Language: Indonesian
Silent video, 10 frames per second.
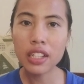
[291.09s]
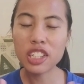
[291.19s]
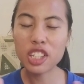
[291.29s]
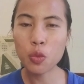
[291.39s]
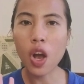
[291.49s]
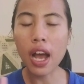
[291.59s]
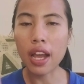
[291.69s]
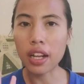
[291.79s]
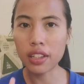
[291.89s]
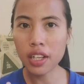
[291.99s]
semua
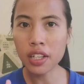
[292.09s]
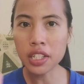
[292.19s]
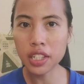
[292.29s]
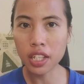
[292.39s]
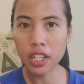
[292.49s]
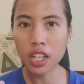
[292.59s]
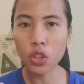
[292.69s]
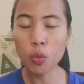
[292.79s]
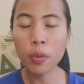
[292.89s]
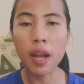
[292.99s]
karakter di sini
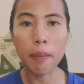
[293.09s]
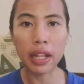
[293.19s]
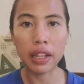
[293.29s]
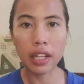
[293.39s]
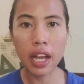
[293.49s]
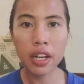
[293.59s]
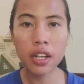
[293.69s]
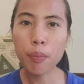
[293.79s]
itu mendapatkan